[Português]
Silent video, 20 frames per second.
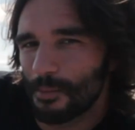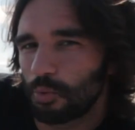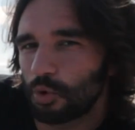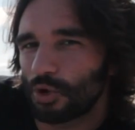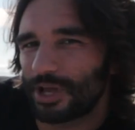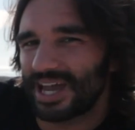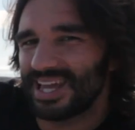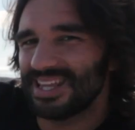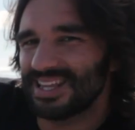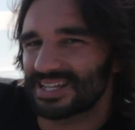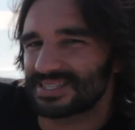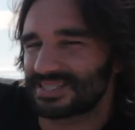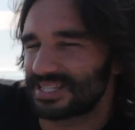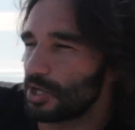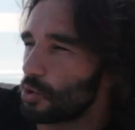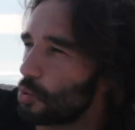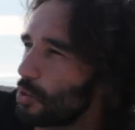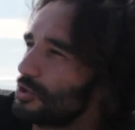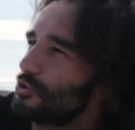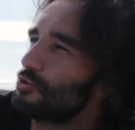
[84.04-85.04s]
porque ainda
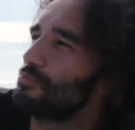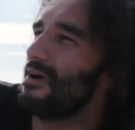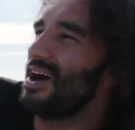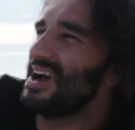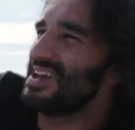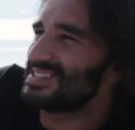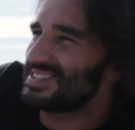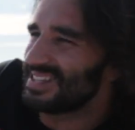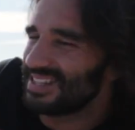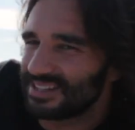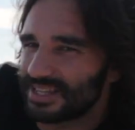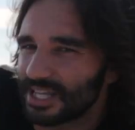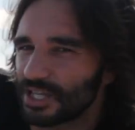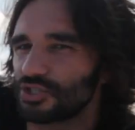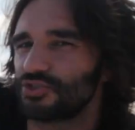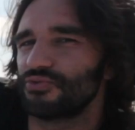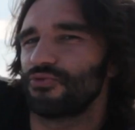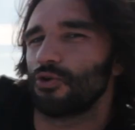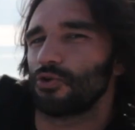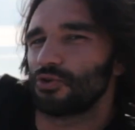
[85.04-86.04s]
assim, quanto mais
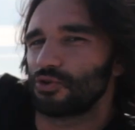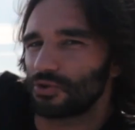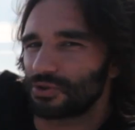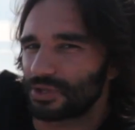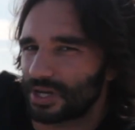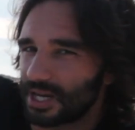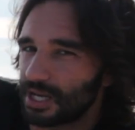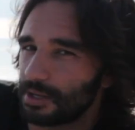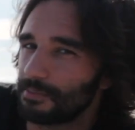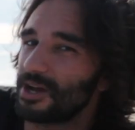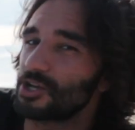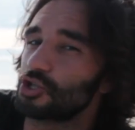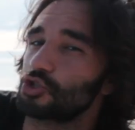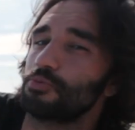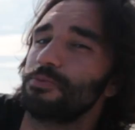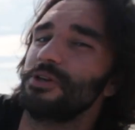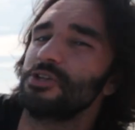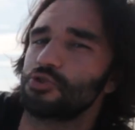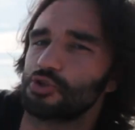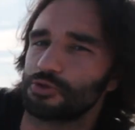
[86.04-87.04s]
intenso for o teu treino e mais
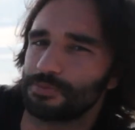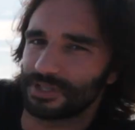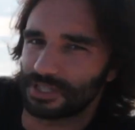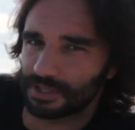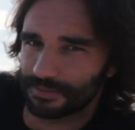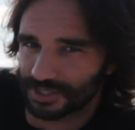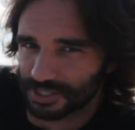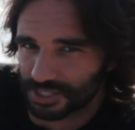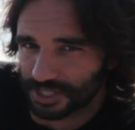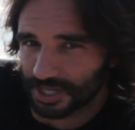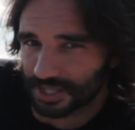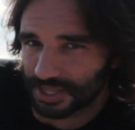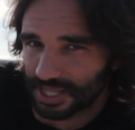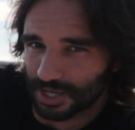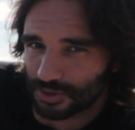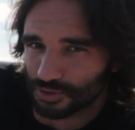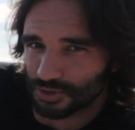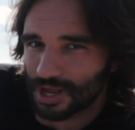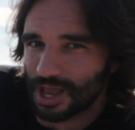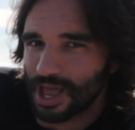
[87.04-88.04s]
subires os batimentos
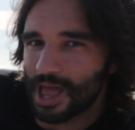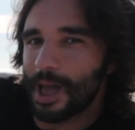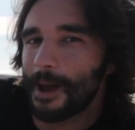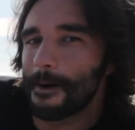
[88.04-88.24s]
cardíacos,